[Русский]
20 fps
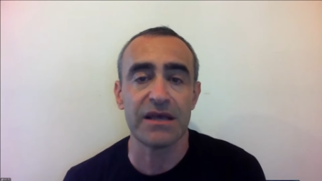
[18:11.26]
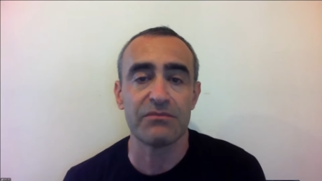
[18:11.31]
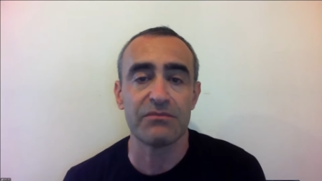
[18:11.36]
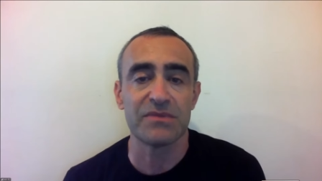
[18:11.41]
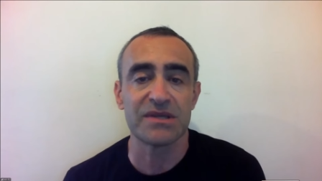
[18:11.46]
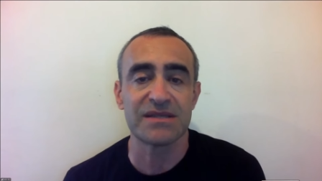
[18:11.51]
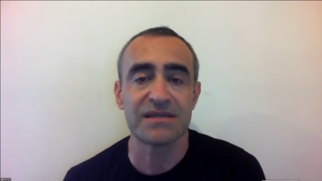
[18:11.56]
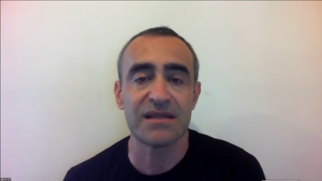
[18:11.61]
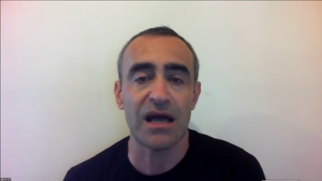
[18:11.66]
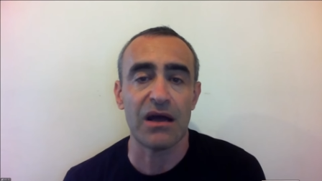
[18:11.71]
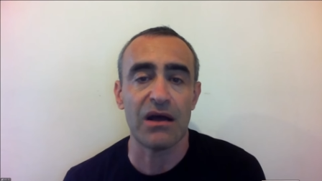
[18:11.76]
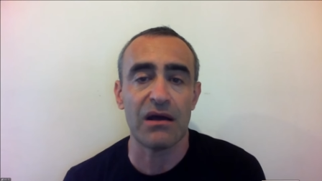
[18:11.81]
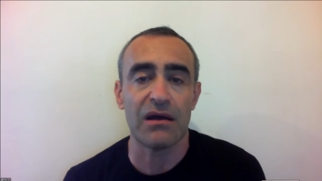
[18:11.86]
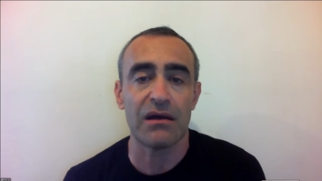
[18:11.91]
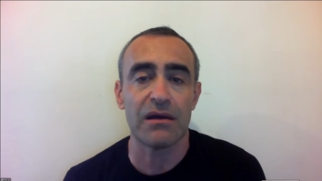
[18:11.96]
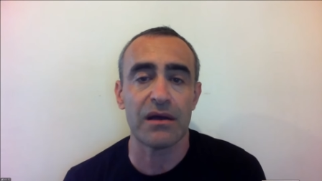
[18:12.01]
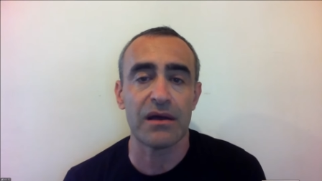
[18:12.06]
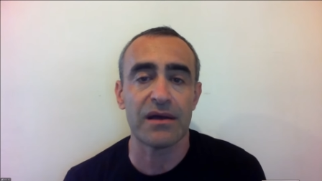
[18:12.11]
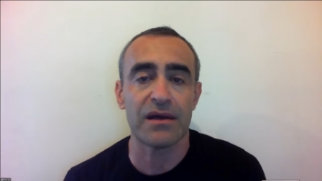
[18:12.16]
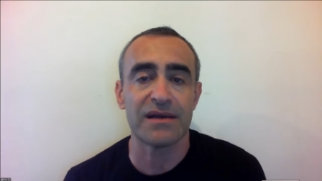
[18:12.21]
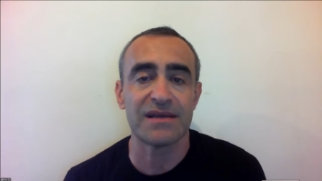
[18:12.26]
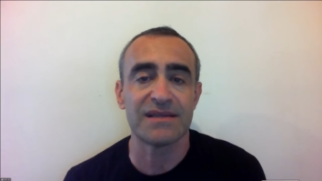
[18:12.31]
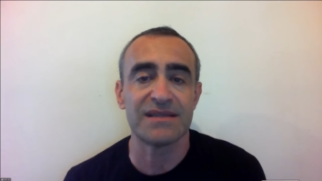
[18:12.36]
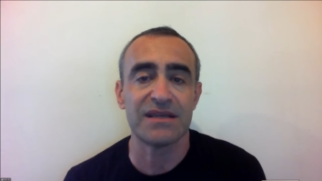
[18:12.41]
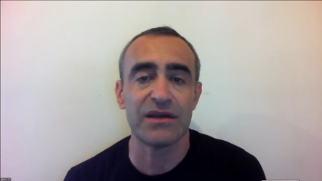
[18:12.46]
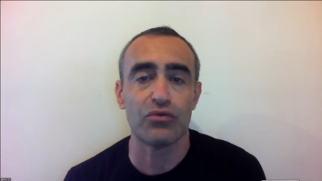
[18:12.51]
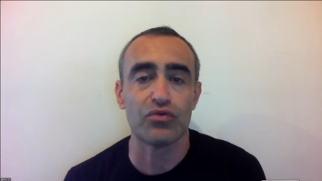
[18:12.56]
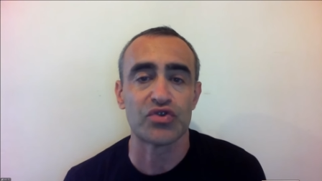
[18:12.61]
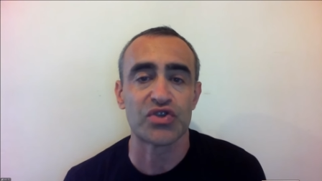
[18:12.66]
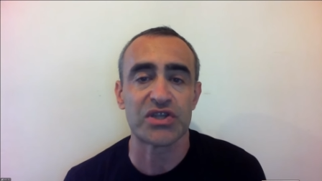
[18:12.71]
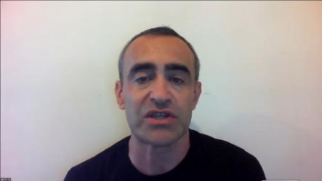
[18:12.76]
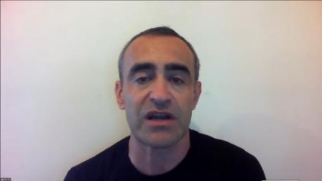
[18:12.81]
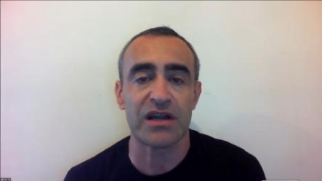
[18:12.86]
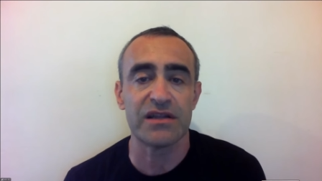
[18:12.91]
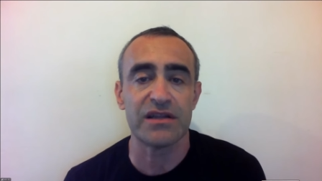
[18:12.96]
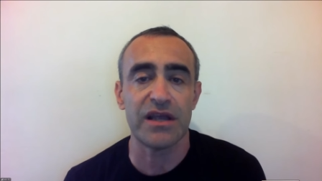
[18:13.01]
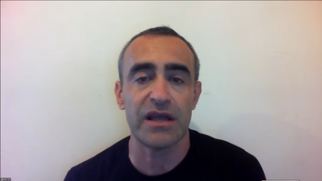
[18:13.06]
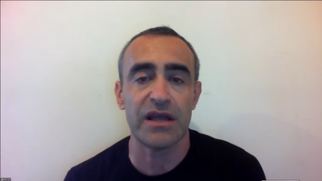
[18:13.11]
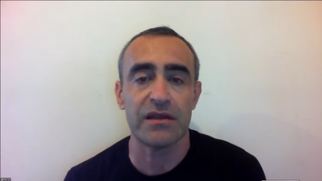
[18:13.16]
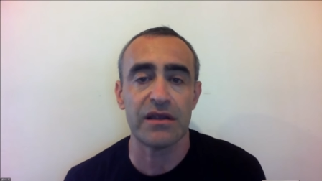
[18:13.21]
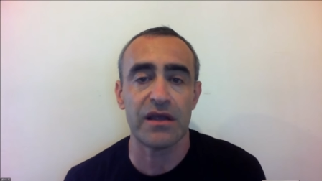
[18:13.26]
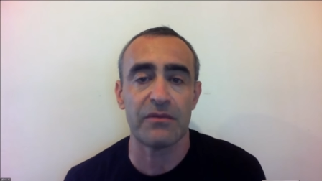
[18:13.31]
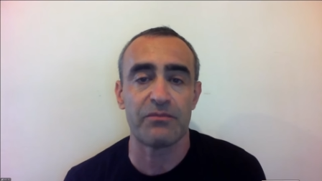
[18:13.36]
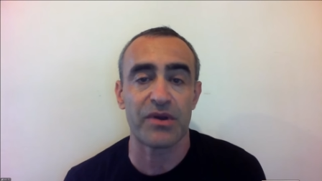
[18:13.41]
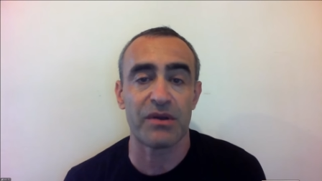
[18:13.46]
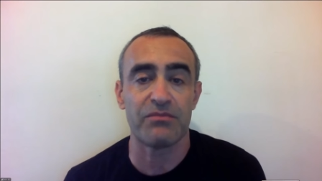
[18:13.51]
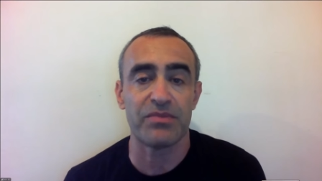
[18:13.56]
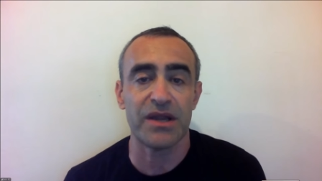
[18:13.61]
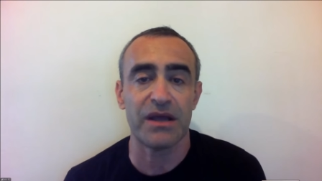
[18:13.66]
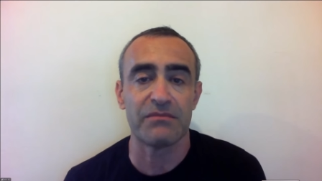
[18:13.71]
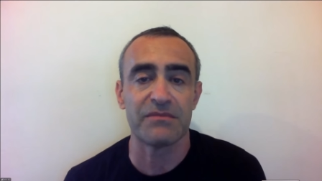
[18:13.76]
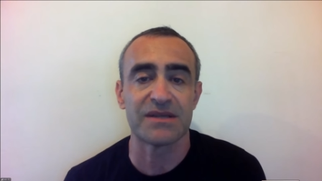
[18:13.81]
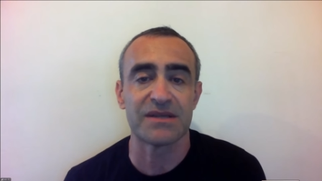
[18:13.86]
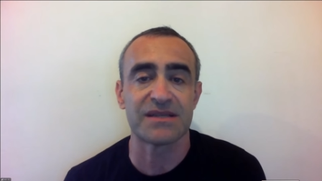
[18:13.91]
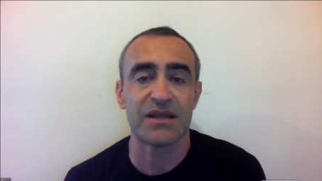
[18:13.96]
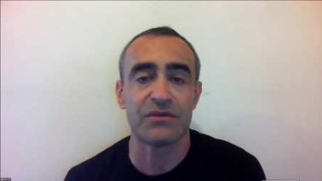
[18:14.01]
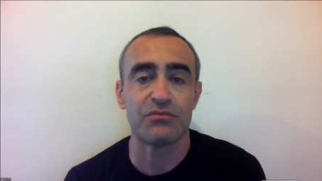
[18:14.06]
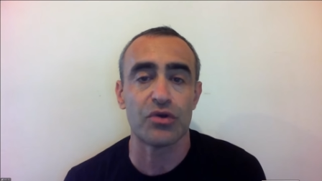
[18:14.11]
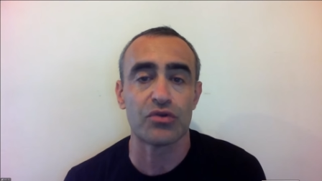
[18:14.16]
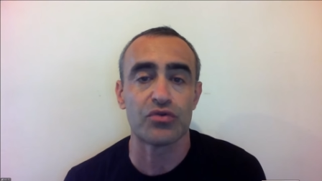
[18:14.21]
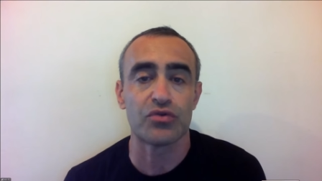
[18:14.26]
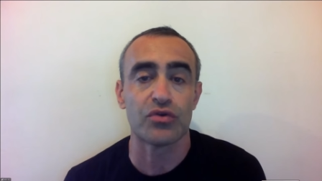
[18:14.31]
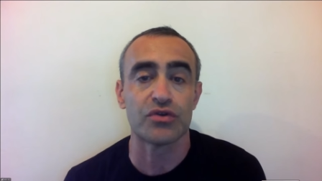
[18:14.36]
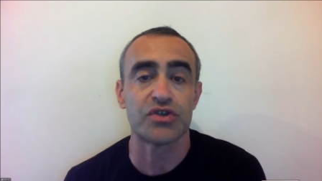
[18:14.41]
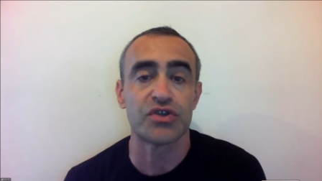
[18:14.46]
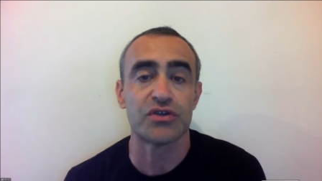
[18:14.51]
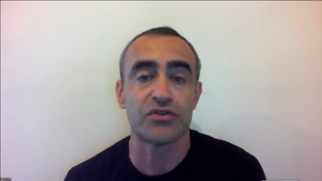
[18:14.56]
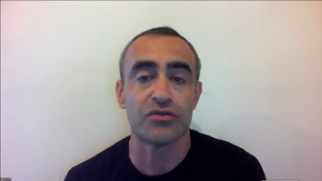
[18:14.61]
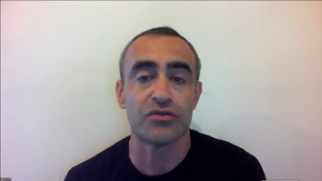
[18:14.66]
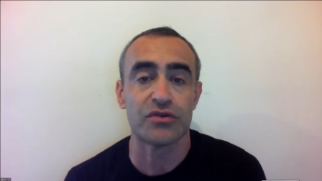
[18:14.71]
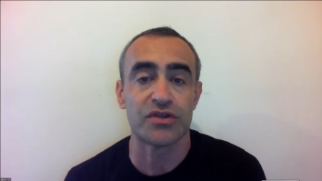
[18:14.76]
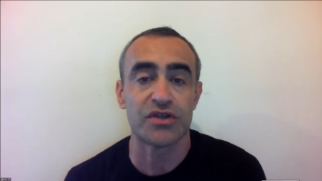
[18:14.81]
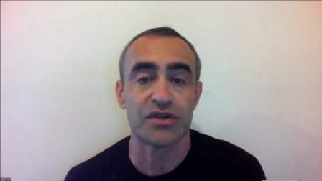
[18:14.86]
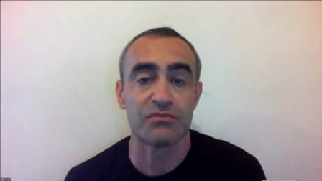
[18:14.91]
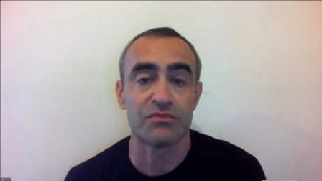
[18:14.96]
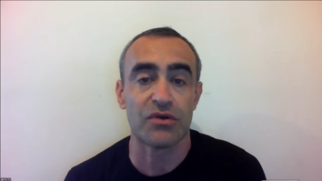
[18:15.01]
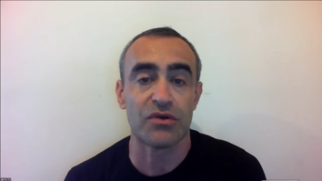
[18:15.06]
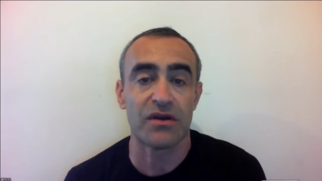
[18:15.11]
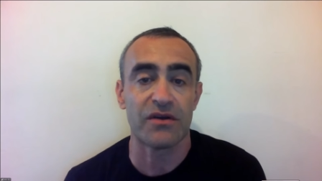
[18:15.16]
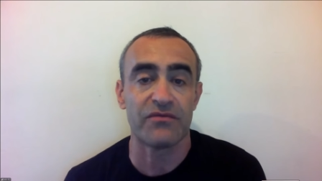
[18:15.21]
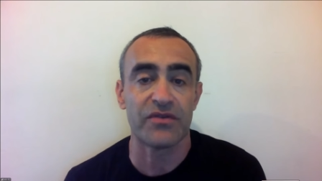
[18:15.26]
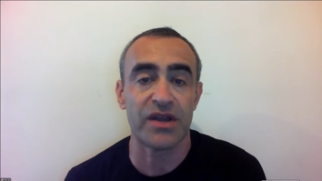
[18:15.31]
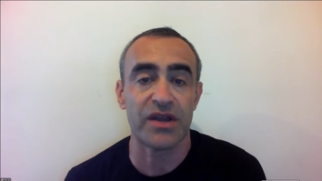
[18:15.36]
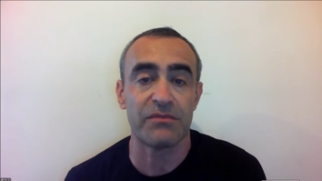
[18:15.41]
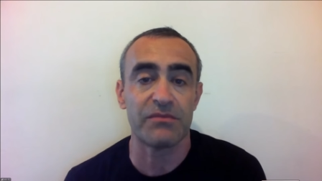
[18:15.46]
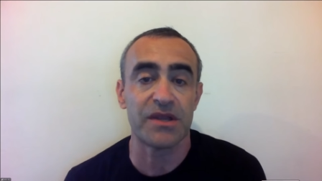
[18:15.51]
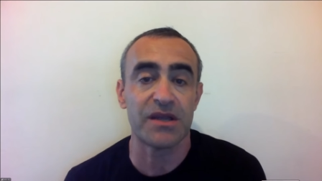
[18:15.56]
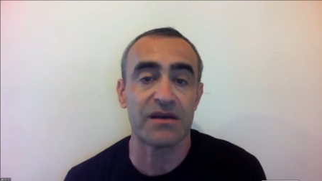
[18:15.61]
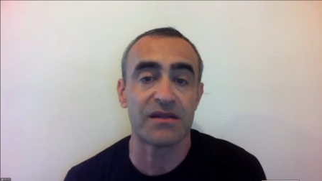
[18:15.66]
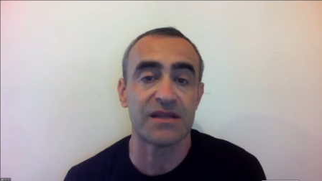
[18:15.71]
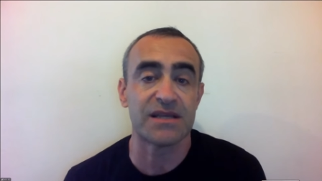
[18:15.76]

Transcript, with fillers: такие места, а, где устранение проблемы займет очень и очень много времени.